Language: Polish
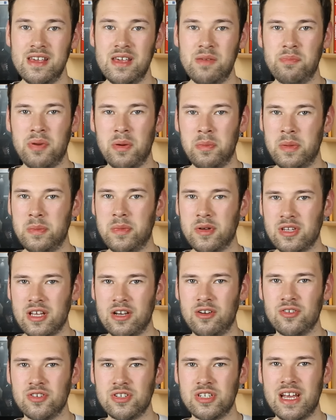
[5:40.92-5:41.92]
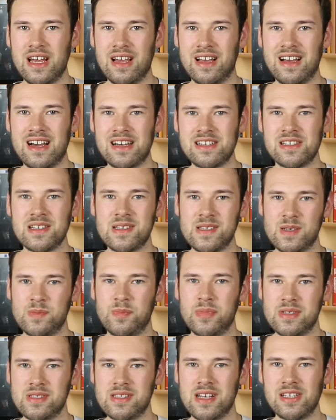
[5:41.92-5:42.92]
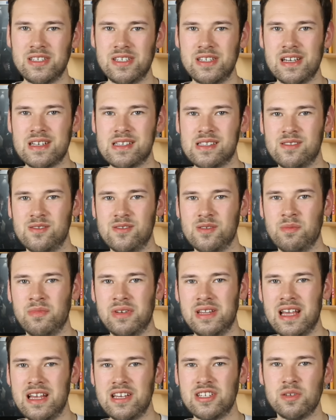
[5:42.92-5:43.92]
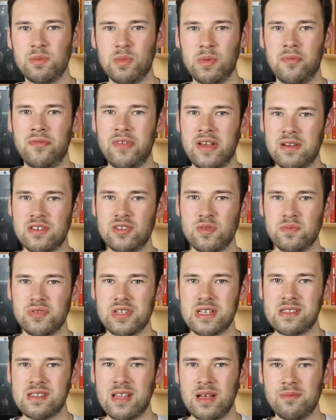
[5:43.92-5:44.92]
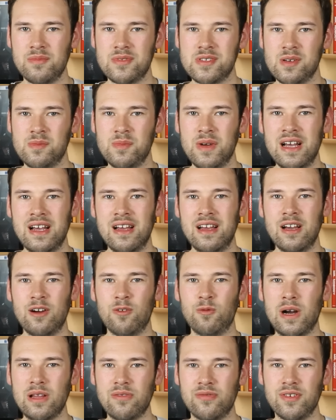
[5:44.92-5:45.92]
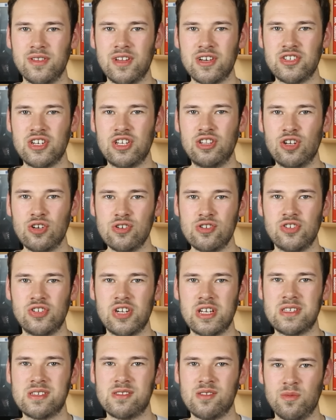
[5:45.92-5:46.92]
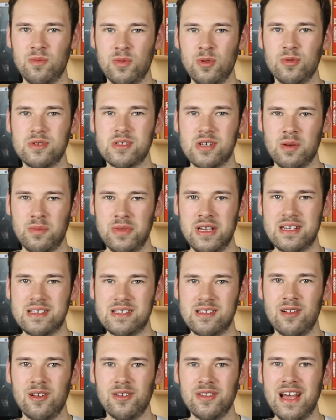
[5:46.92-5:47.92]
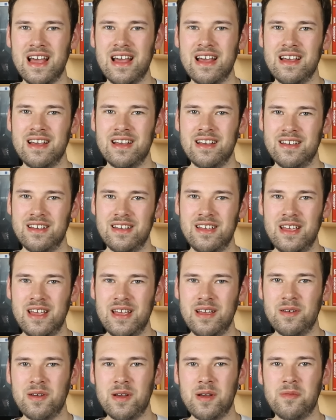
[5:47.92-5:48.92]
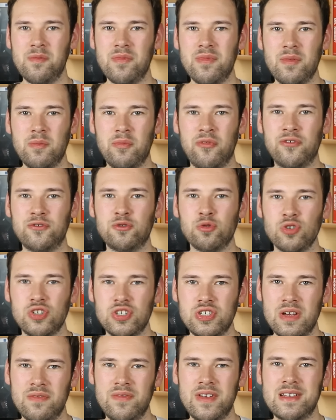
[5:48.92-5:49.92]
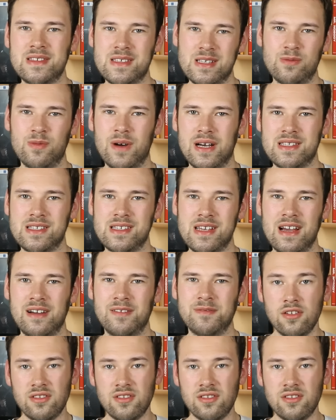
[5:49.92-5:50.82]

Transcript: i pomimo tego, że każda z tych postaci jest mniejszym lub większym przestępcą, łatwo da się dostrzec tą ludzką ich stronę i wczuć się w ich sytuację.